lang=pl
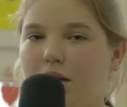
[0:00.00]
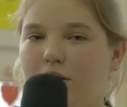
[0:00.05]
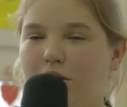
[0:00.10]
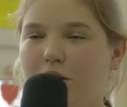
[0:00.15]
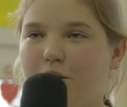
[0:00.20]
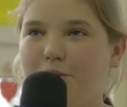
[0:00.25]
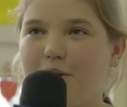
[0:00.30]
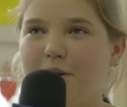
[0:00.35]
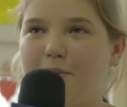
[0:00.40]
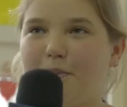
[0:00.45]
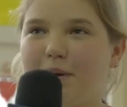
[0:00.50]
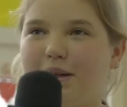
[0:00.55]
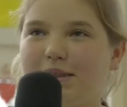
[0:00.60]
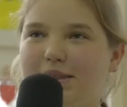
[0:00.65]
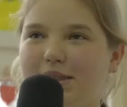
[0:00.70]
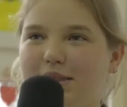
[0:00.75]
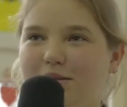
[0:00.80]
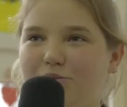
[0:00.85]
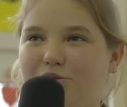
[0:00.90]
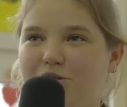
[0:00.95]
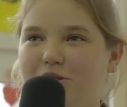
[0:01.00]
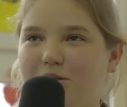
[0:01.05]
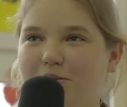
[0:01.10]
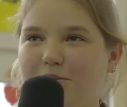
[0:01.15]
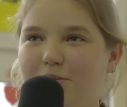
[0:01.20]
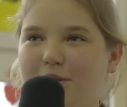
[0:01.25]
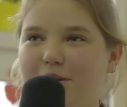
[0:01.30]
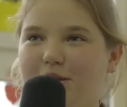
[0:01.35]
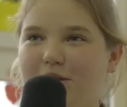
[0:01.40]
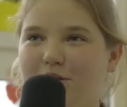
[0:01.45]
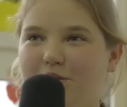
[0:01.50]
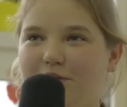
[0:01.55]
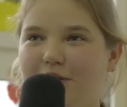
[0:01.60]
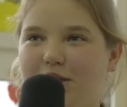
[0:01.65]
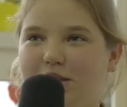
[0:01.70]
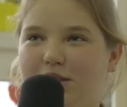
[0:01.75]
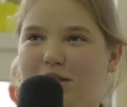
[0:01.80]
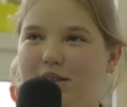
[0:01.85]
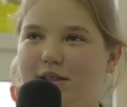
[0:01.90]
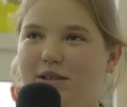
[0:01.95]
Dobry pasterz musi być
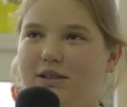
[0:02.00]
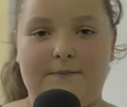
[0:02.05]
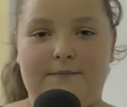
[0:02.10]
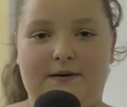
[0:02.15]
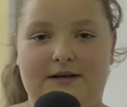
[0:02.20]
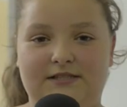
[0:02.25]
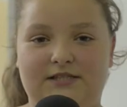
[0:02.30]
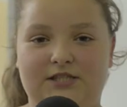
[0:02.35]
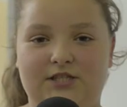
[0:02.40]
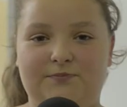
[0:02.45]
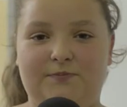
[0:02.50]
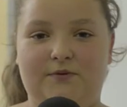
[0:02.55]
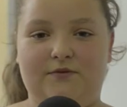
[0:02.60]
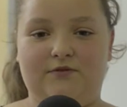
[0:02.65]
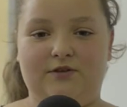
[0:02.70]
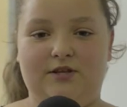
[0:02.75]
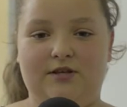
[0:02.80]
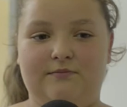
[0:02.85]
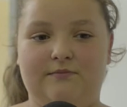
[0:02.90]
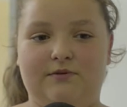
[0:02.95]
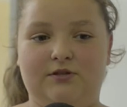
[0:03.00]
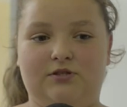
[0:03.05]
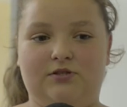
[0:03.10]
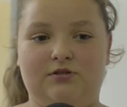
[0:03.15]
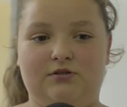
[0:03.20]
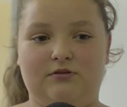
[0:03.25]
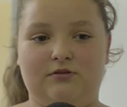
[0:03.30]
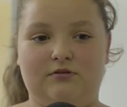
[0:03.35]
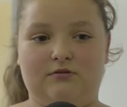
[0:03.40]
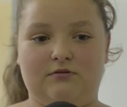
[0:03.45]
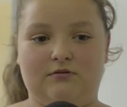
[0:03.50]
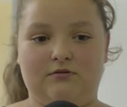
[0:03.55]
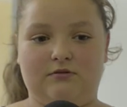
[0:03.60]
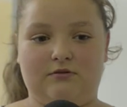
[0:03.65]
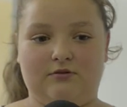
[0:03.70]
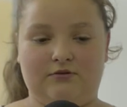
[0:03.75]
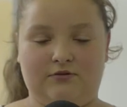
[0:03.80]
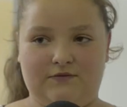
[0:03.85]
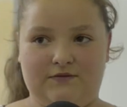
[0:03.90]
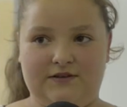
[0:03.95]
odważny. Pasterz powinien być
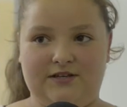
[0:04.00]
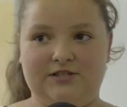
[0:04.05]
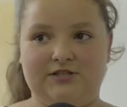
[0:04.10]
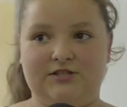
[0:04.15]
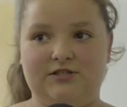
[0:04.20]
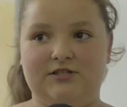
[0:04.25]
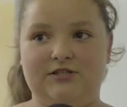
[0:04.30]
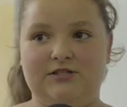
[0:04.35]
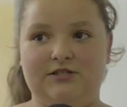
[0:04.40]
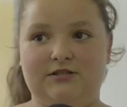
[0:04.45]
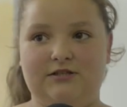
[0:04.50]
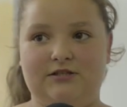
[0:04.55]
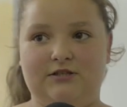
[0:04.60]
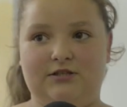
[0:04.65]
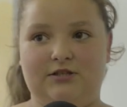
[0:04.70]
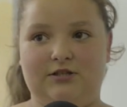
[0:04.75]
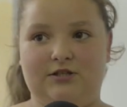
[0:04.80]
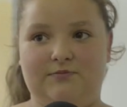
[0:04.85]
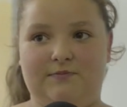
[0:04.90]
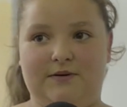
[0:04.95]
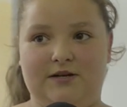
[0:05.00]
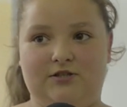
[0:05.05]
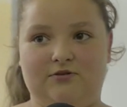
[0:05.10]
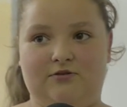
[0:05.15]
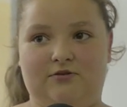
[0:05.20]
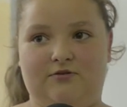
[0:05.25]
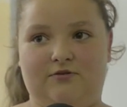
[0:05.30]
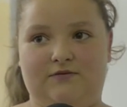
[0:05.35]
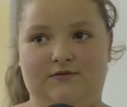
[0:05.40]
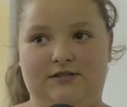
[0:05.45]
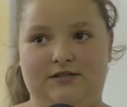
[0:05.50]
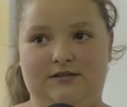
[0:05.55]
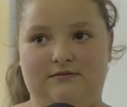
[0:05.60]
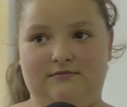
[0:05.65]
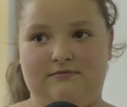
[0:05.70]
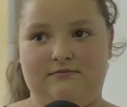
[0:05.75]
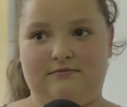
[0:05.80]
odważny i dbać o owce.